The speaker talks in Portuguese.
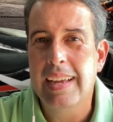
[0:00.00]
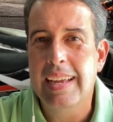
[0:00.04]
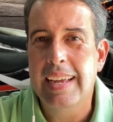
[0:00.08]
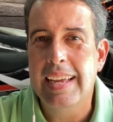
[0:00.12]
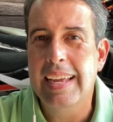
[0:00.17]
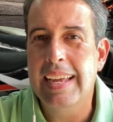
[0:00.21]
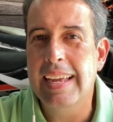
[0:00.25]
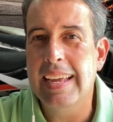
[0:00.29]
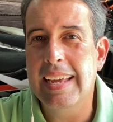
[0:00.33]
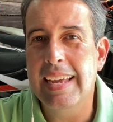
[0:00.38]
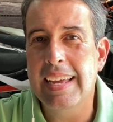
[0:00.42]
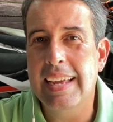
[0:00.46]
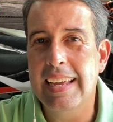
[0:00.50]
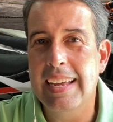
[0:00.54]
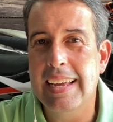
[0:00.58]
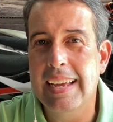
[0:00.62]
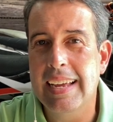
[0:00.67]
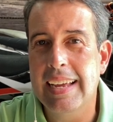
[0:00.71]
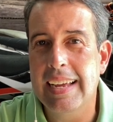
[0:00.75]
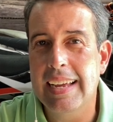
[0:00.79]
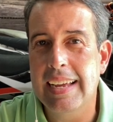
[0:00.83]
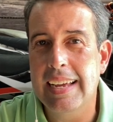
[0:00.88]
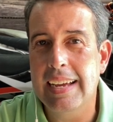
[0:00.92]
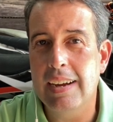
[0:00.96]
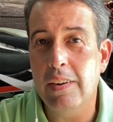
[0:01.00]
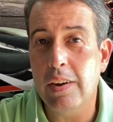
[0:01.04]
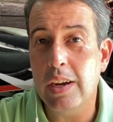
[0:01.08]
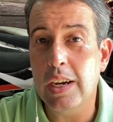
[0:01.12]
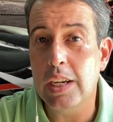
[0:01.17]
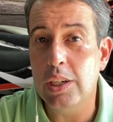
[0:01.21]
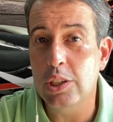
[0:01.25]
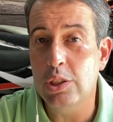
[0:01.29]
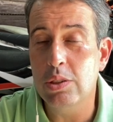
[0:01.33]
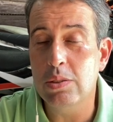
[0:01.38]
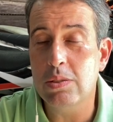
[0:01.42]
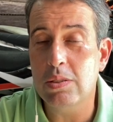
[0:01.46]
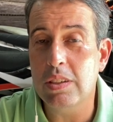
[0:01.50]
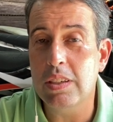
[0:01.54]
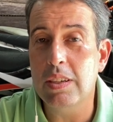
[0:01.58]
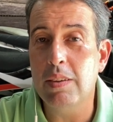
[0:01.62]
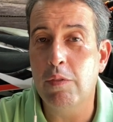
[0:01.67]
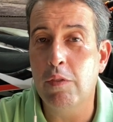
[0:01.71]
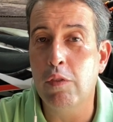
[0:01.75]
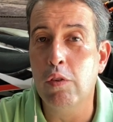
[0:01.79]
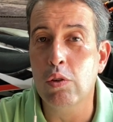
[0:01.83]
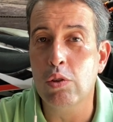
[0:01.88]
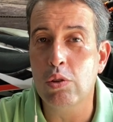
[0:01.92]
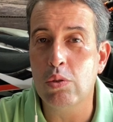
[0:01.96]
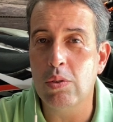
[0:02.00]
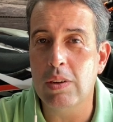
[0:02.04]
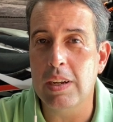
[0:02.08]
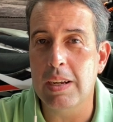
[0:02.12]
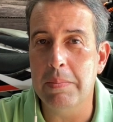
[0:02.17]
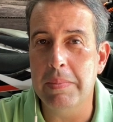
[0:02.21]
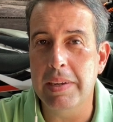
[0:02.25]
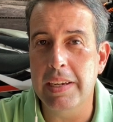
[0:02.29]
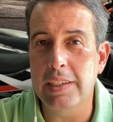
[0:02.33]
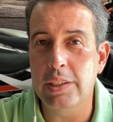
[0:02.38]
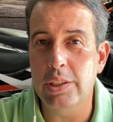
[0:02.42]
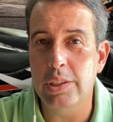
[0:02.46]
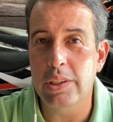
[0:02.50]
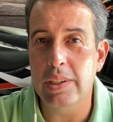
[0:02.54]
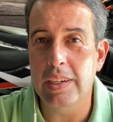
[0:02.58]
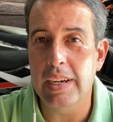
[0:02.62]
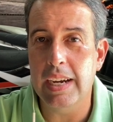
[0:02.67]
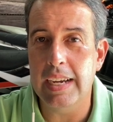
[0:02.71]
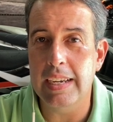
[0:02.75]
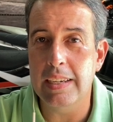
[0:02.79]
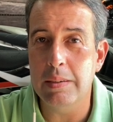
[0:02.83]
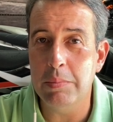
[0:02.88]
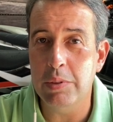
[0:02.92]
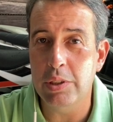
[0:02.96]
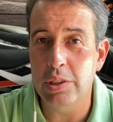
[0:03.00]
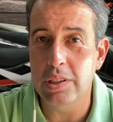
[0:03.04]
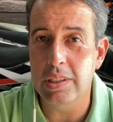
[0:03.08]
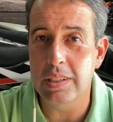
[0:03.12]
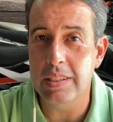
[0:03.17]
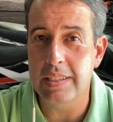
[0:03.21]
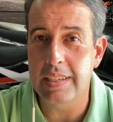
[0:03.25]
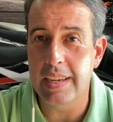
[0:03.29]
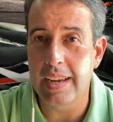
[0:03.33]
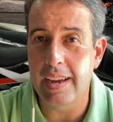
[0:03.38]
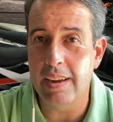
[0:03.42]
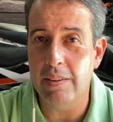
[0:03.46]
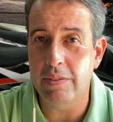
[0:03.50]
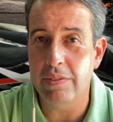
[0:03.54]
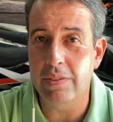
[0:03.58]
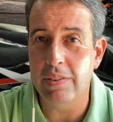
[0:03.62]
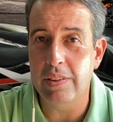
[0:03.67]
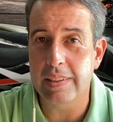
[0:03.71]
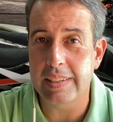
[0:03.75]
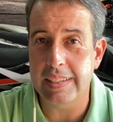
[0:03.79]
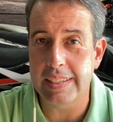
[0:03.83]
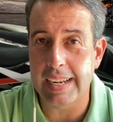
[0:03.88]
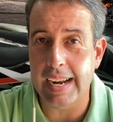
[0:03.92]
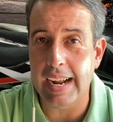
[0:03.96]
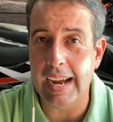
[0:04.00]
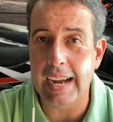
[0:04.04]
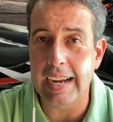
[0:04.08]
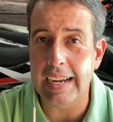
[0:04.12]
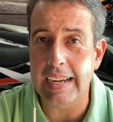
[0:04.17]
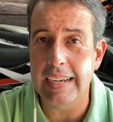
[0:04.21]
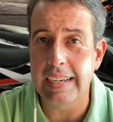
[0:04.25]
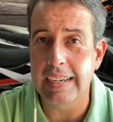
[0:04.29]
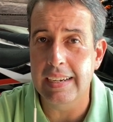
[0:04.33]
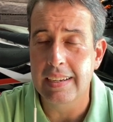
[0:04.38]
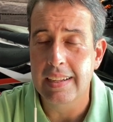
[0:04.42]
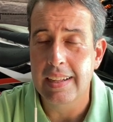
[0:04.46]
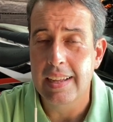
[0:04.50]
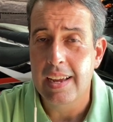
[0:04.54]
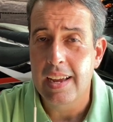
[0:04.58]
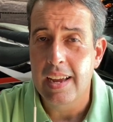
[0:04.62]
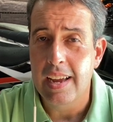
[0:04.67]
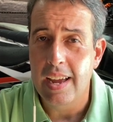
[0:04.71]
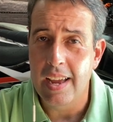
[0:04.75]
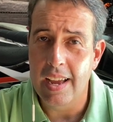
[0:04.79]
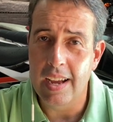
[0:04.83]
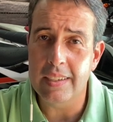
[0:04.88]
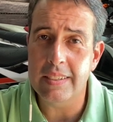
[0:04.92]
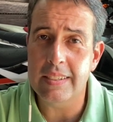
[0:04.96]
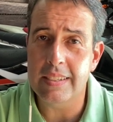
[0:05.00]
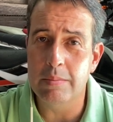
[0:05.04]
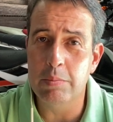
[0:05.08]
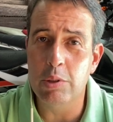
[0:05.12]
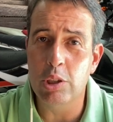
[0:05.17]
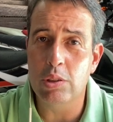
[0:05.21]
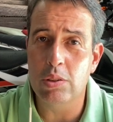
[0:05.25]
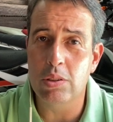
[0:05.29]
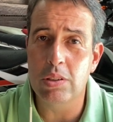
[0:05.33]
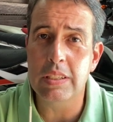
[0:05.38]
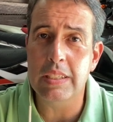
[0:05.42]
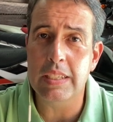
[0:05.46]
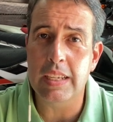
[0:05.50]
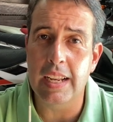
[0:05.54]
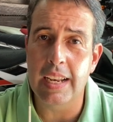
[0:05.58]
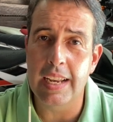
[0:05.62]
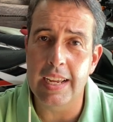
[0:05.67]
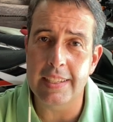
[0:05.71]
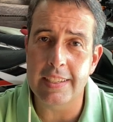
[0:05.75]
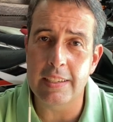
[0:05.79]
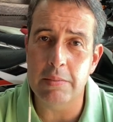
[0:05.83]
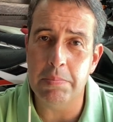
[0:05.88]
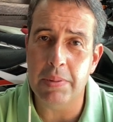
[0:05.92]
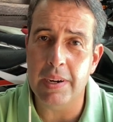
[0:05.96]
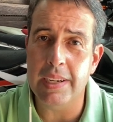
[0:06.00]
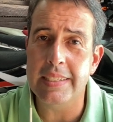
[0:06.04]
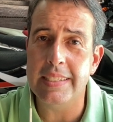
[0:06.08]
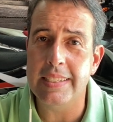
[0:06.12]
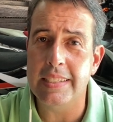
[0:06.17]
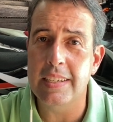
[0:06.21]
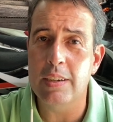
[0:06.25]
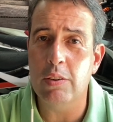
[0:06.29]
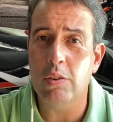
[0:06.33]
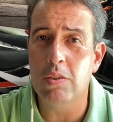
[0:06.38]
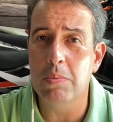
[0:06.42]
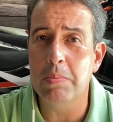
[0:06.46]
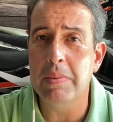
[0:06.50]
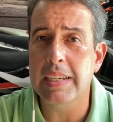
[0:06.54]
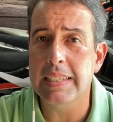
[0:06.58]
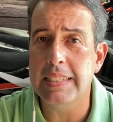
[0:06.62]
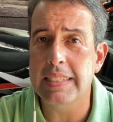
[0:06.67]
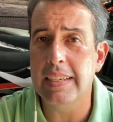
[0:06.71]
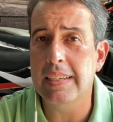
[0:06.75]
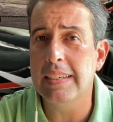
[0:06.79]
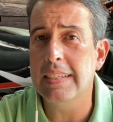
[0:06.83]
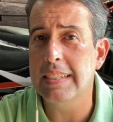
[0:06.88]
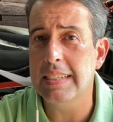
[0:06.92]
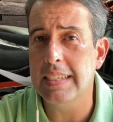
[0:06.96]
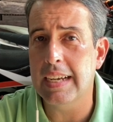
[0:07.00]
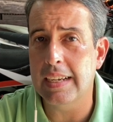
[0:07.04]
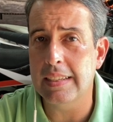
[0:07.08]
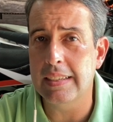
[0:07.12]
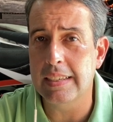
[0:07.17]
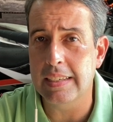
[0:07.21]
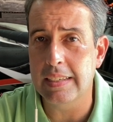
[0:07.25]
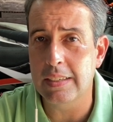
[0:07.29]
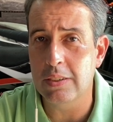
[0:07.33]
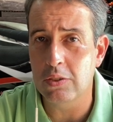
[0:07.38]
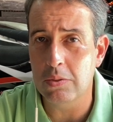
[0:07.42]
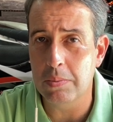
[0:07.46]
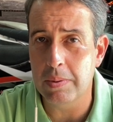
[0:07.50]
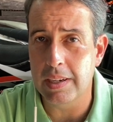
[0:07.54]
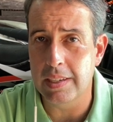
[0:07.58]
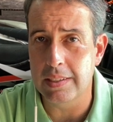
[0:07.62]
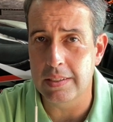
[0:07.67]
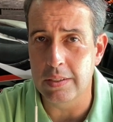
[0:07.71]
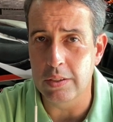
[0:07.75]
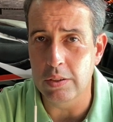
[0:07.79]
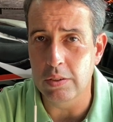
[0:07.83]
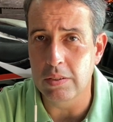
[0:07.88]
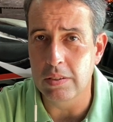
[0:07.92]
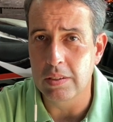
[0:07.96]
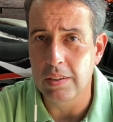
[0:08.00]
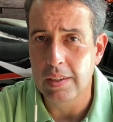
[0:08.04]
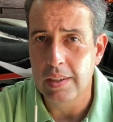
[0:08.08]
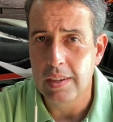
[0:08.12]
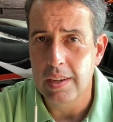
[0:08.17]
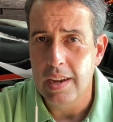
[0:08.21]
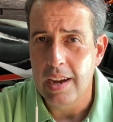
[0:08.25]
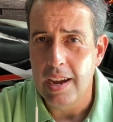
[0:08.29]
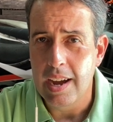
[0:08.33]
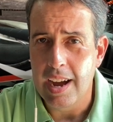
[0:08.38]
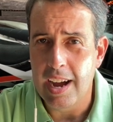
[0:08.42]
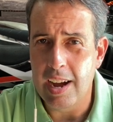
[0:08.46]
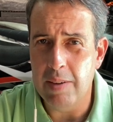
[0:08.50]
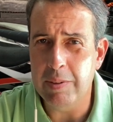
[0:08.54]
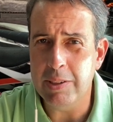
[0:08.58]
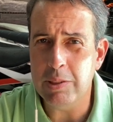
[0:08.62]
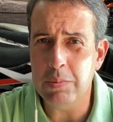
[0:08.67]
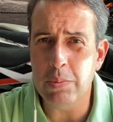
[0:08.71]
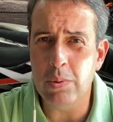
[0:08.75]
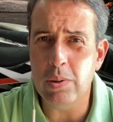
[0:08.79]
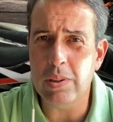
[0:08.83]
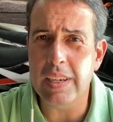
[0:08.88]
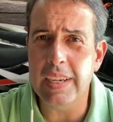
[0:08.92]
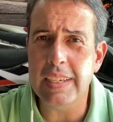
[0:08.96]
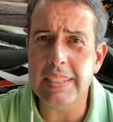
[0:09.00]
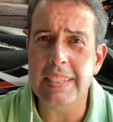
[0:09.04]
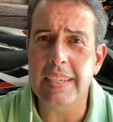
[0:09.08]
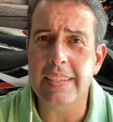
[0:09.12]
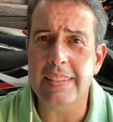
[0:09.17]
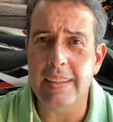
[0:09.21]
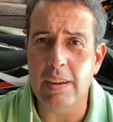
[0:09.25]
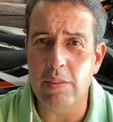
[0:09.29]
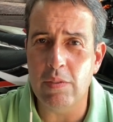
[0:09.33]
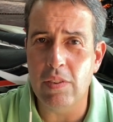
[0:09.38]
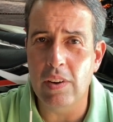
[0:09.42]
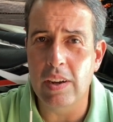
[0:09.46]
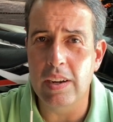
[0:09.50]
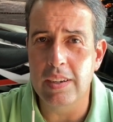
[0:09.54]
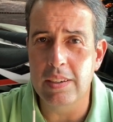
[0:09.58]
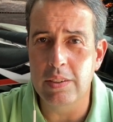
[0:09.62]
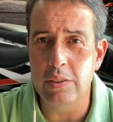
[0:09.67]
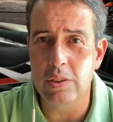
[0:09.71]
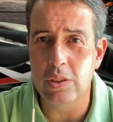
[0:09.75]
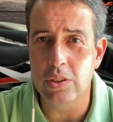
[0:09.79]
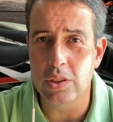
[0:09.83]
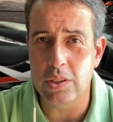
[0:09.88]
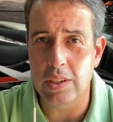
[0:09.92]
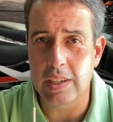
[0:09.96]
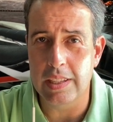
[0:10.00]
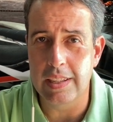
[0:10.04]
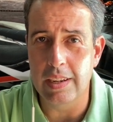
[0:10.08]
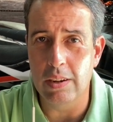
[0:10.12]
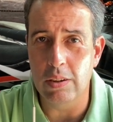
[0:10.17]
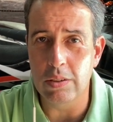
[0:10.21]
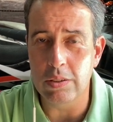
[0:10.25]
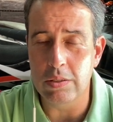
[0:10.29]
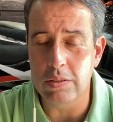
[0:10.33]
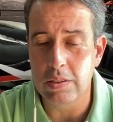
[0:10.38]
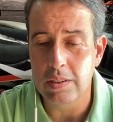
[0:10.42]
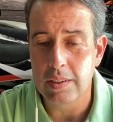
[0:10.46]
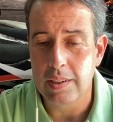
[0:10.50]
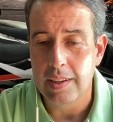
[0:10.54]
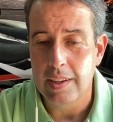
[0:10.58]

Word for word: É, eu acredito que futuramente a MXF traga essa motocicleta para ser comercializada aqui no Brasil. Ah, mas por que, que você está falando isso, Adalto?